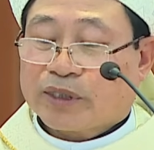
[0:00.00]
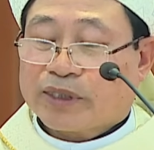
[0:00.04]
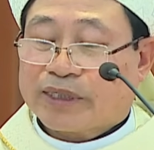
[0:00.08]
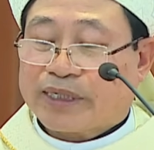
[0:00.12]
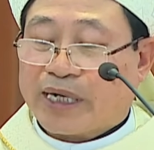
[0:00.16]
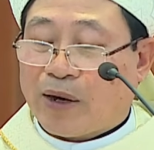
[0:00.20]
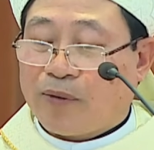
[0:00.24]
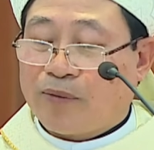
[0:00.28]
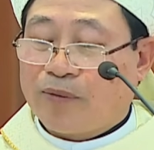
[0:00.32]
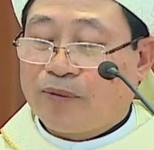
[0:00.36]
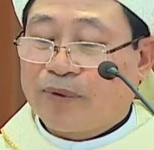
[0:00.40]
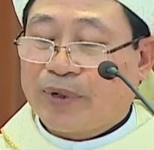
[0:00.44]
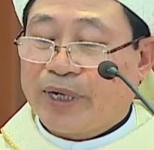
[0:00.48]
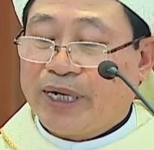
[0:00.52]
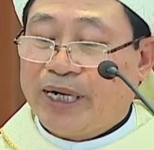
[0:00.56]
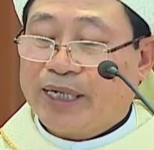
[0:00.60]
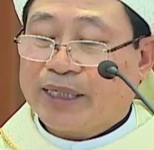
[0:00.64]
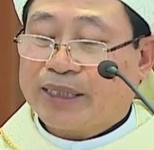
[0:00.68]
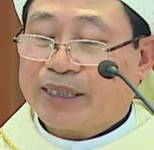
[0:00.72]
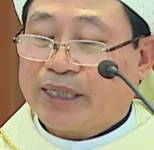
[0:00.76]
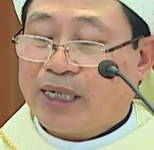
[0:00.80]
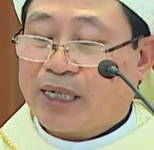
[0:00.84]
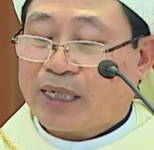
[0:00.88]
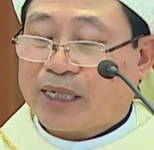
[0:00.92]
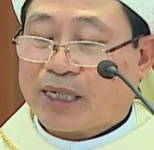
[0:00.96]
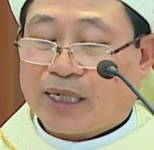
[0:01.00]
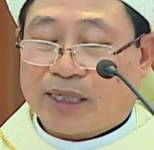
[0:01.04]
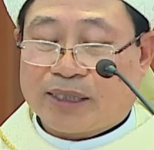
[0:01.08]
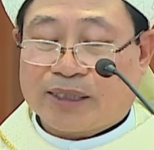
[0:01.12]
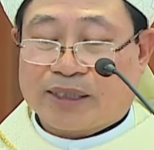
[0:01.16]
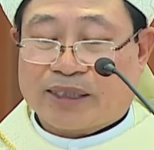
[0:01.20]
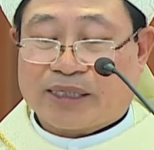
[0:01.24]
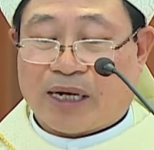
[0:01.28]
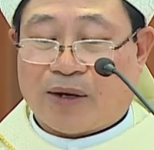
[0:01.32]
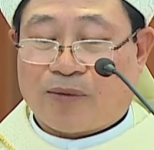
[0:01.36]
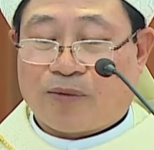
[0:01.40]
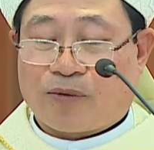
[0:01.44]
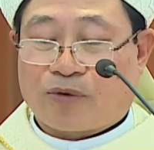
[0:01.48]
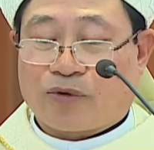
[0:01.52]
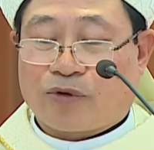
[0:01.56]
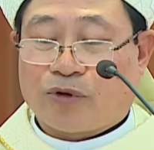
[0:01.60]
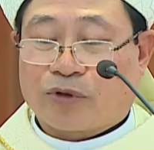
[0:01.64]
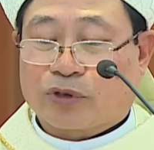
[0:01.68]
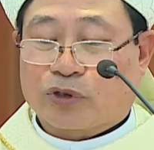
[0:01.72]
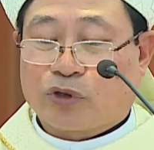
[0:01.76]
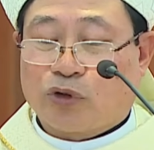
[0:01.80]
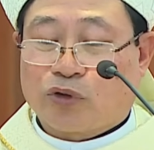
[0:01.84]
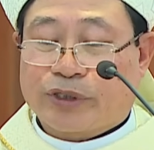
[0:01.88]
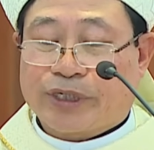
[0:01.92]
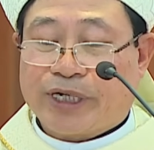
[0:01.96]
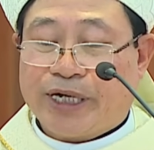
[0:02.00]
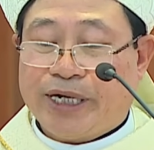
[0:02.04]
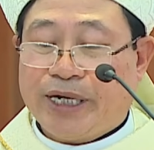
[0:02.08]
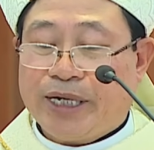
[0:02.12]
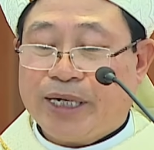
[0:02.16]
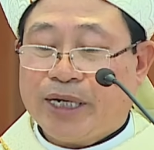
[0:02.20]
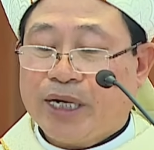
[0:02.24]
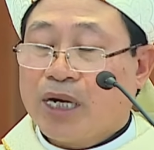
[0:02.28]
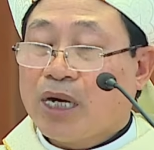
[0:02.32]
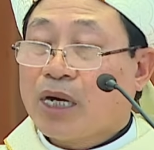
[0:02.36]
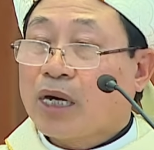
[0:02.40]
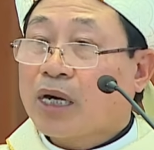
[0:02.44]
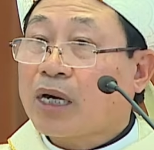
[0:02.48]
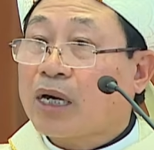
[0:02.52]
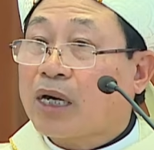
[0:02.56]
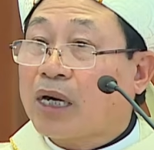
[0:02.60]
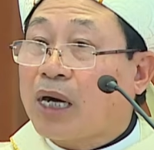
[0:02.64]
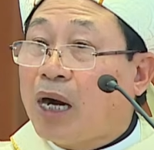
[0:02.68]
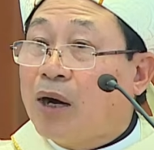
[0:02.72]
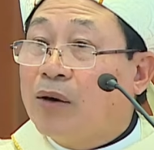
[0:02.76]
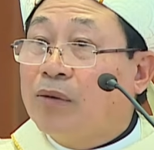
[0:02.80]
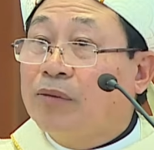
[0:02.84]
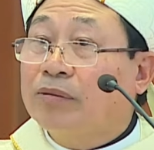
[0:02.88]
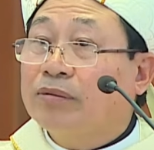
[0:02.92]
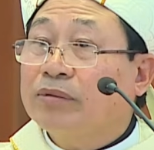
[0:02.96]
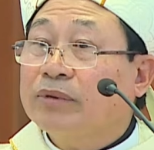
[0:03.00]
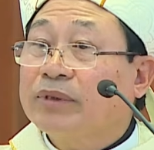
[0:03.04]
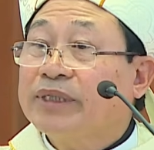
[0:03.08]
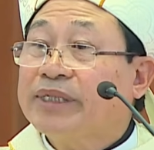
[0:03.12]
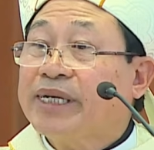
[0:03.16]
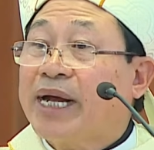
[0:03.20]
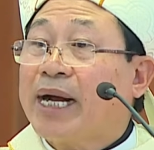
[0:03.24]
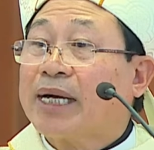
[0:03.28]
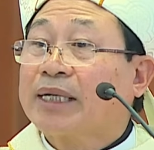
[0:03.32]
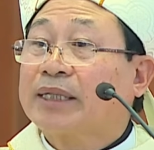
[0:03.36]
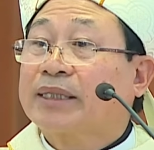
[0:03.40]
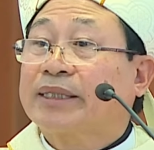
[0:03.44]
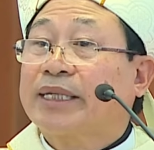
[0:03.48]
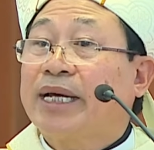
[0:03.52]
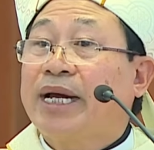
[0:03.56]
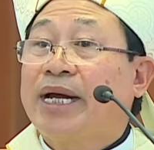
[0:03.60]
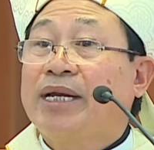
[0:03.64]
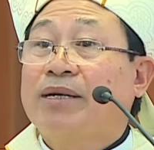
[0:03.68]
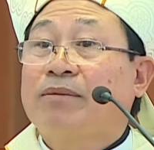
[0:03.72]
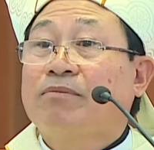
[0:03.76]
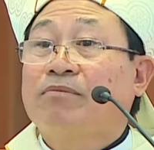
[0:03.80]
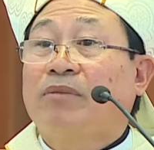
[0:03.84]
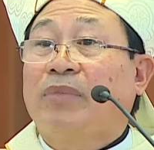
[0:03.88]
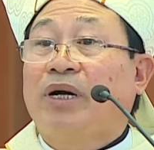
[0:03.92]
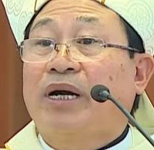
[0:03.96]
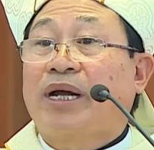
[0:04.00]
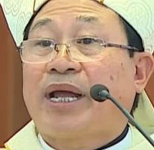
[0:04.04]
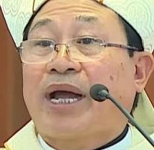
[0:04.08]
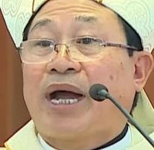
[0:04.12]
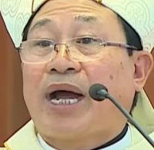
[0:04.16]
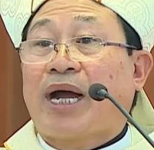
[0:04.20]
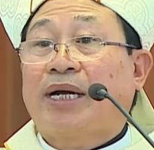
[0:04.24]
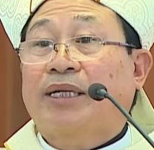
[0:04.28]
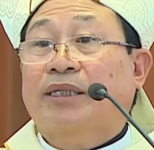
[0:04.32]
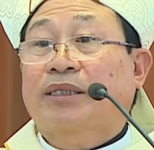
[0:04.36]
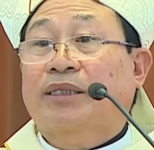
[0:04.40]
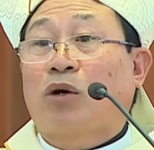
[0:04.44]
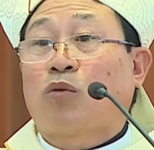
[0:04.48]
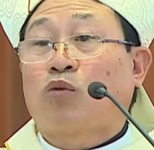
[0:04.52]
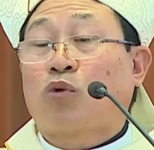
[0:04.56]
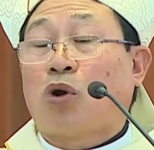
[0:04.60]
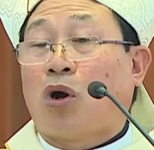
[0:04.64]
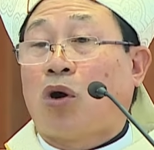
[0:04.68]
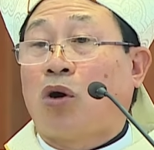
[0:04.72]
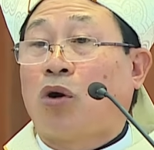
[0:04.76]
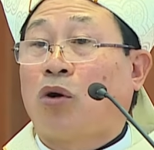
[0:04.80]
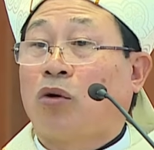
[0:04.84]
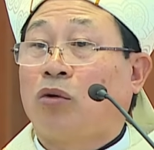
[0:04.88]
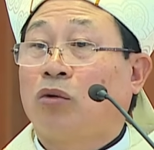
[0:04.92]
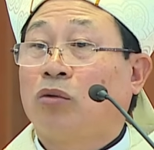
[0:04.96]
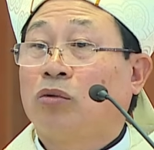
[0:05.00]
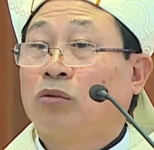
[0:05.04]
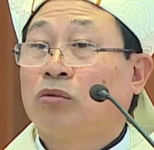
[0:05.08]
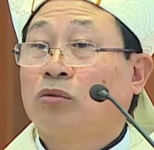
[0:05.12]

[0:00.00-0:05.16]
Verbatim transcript: Trong nghi thức khấn dòng của tu sĩ không nhắc đến 12 tông đồ,